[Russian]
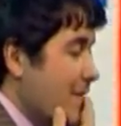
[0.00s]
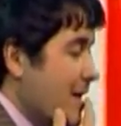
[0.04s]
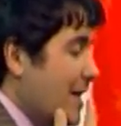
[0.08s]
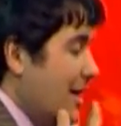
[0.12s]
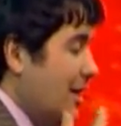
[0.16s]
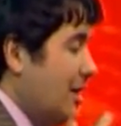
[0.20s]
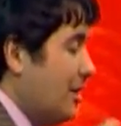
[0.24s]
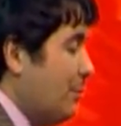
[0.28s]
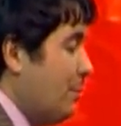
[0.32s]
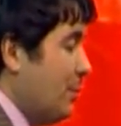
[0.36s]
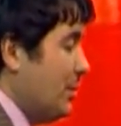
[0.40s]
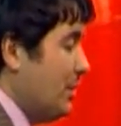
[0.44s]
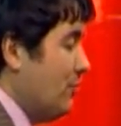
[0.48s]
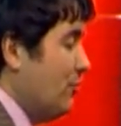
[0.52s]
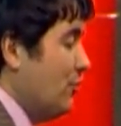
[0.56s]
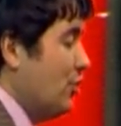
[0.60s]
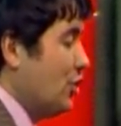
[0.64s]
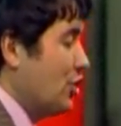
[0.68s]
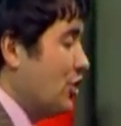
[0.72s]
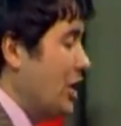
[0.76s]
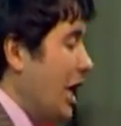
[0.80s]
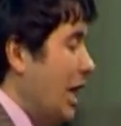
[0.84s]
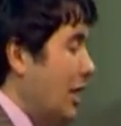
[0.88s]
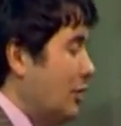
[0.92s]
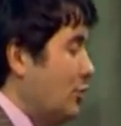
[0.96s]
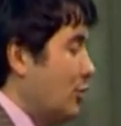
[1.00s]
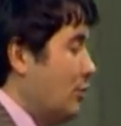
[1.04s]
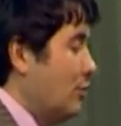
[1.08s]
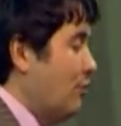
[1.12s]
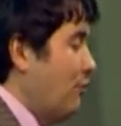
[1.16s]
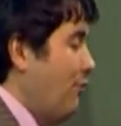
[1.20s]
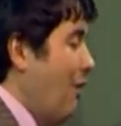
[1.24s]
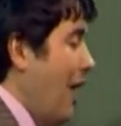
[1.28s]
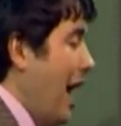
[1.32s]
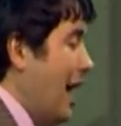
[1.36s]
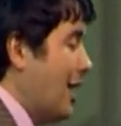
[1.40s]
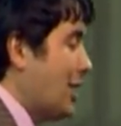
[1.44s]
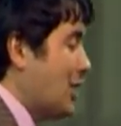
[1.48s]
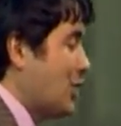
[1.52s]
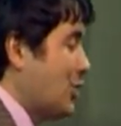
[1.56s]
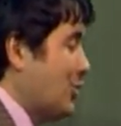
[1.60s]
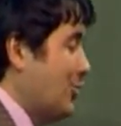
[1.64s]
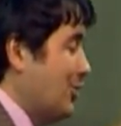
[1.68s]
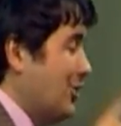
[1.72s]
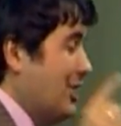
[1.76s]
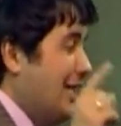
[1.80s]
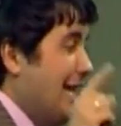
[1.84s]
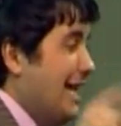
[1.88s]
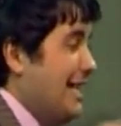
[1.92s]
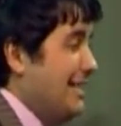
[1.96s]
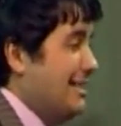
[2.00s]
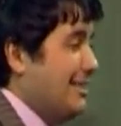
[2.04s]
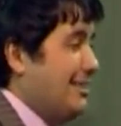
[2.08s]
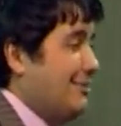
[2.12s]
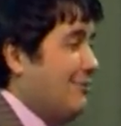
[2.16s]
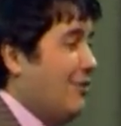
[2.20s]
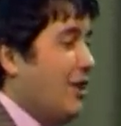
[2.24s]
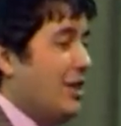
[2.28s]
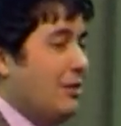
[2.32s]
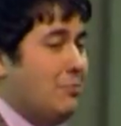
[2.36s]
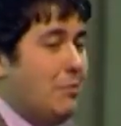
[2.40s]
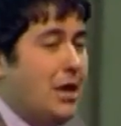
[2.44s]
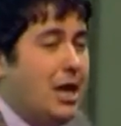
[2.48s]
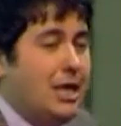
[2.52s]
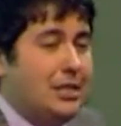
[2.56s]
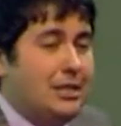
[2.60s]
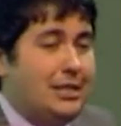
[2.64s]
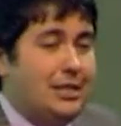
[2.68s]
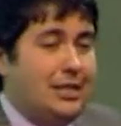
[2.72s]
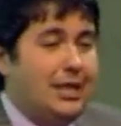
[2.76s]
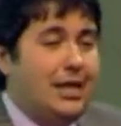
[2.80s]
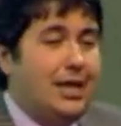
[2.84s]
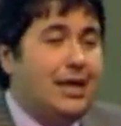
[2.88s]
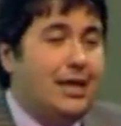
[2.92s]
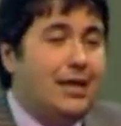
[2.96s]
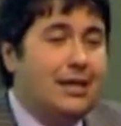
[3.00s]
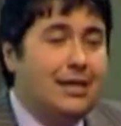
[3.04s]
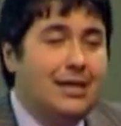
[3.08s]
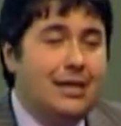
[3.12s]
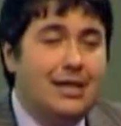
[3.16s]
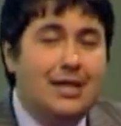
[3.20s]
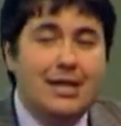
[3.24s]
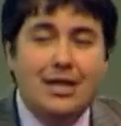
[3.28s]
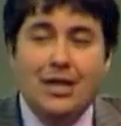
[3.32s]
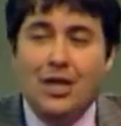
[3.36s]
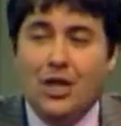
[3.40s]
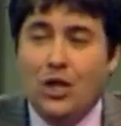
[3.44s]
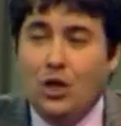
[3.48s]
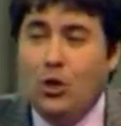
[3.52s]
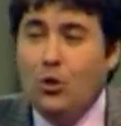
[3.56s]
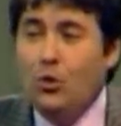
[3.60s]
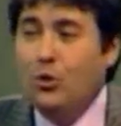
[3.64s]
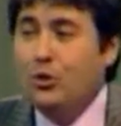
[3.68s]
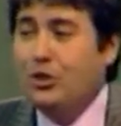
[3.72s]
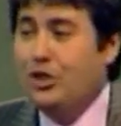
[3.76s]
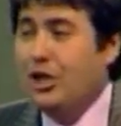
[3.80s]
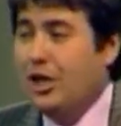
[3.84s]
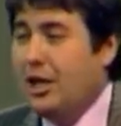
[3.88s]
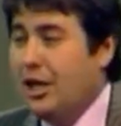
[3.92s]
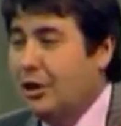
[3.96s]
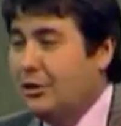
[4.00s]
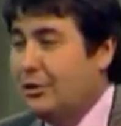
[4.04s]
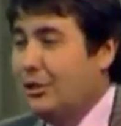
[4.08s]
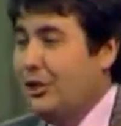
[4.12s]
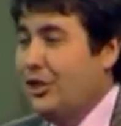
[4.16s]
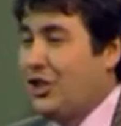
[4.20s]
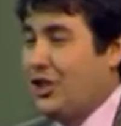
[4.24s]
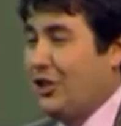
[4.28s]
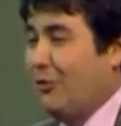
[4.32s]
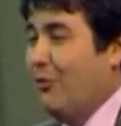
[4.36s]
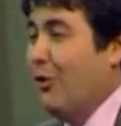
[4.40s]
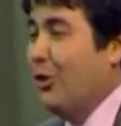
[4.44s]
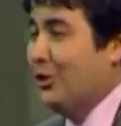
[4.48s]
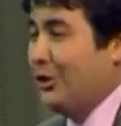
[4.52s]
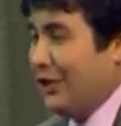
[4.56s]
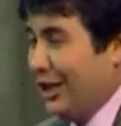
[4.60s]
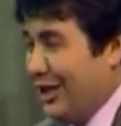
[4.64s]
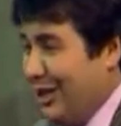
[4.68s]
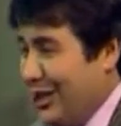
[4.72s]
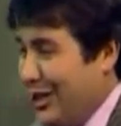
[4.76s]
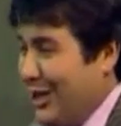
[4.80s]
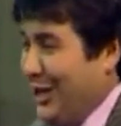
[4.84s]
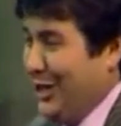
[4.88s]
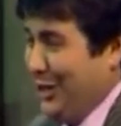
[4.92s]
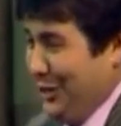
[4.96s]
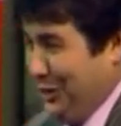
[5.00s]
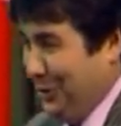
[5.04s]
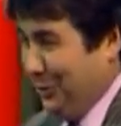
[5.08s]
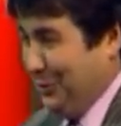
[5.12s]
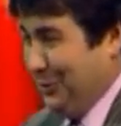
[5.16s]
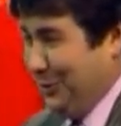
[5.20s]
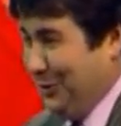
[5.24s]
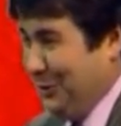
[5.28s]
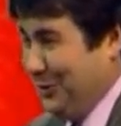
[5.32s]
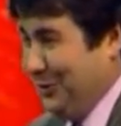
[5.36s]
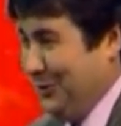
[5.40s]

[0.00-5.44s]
это подтверждает тот факт, что есть в Алмате люди, которые чего-то ищут.